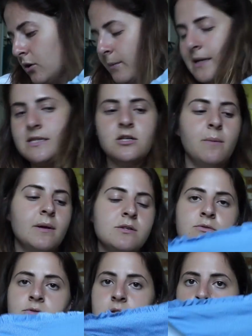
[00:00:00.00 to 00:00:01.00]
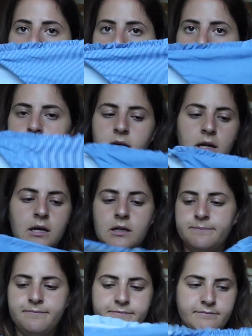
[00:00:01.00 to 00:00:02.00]
come il sopra su,
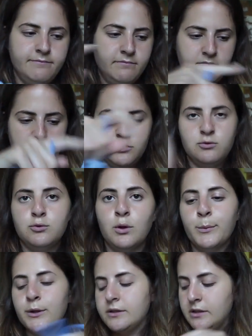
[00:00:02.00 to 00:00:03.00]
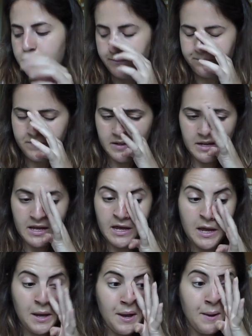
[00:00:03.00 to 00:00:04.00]
la... su tutto il bordino.
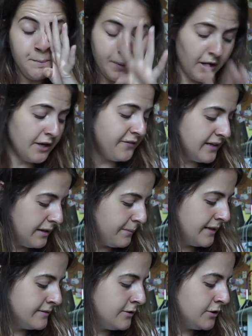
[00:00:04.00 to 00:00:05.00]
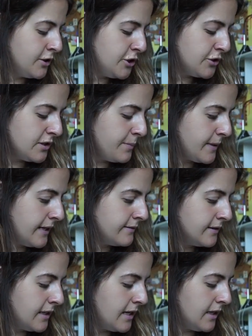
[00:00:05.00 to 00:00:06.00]
Poi finalmente ho deciso di
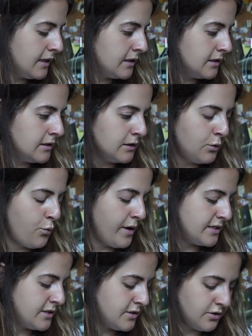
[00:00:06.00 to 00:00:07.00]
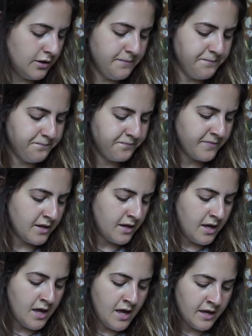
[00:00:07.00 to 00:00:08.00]
prendere questo,
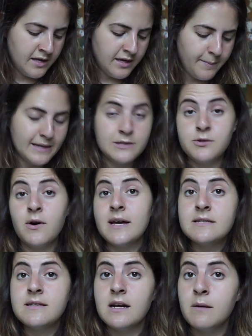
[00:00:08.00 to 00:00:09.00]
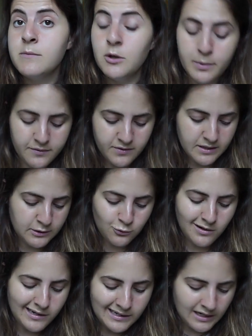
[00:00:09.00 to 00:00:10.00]
che penso essere il mio
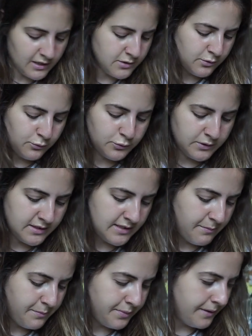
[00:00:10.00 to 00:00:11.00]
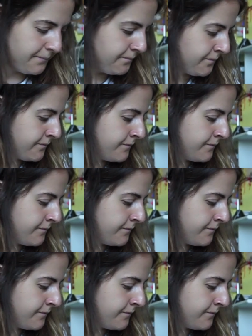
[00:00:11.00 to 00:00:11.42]
preferito in assoluto di sempre